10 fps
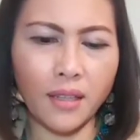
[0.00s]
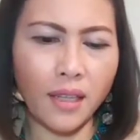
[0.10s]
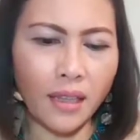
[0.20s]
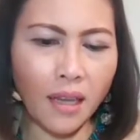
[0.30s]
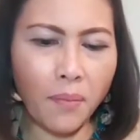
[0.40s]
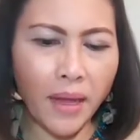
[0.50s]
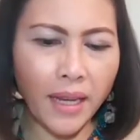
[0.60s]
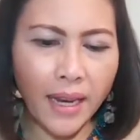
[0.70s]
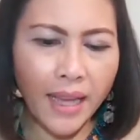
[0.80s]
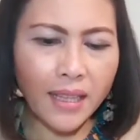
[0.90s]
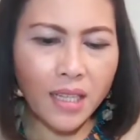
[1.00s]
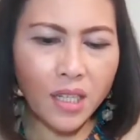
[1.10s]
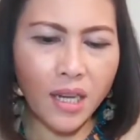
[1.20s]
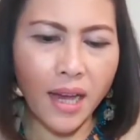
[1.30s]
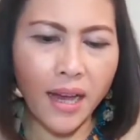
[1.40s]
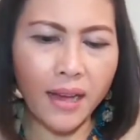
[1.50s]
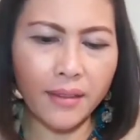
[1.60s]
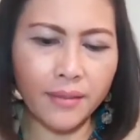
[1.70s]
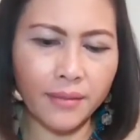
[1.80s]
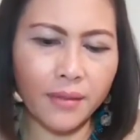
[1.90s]
titikman na natin siya.
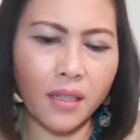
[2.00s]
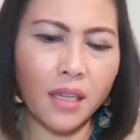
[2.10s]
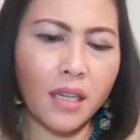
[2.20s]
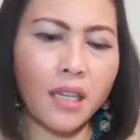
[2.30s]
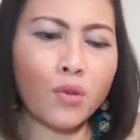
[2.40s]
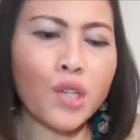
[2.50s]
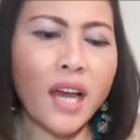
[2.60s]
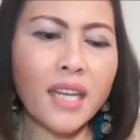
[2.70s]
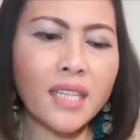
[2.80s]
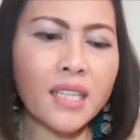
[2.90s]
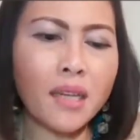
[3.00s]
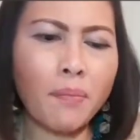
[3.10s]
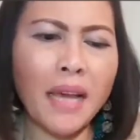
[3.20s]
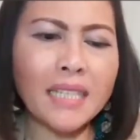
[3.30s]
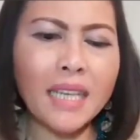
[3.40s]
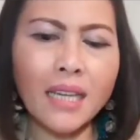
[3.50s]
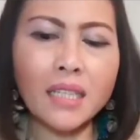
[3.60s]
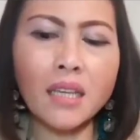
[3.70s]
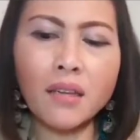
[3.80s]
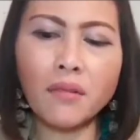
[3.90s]
Hindi ko siya alisin sa plastic
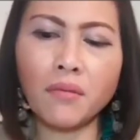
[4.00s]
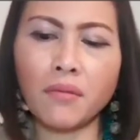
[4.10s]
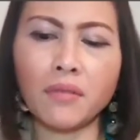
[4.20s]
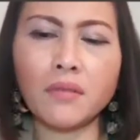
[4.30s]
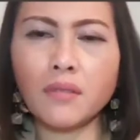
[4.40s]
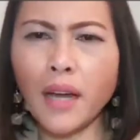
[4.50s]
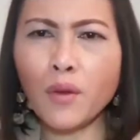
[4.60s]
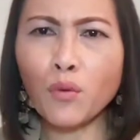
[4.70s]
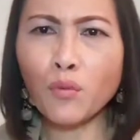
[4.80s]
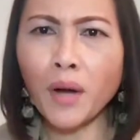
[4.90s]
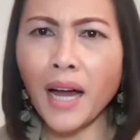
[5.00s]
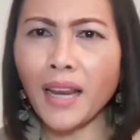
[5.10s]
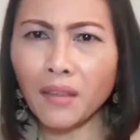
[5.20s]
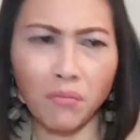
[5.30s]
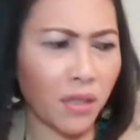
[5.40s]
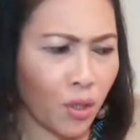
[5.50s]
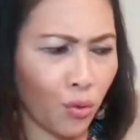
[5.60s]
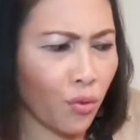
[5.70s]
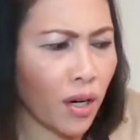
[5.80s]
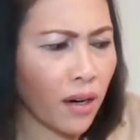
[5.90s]
kasi ayokong makalat ng
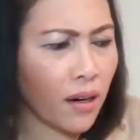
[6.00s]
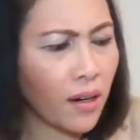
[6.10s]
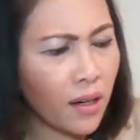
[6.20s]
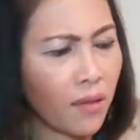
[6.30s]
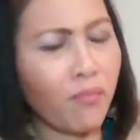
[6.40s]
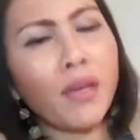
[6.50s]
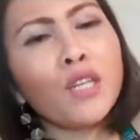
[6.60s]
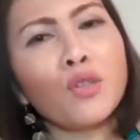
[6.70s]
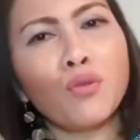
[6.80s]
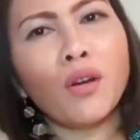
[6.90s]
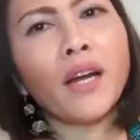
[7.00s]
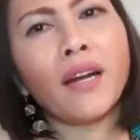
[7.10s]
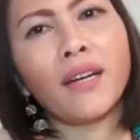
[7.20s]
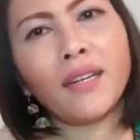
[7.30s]
sugar. May sugar.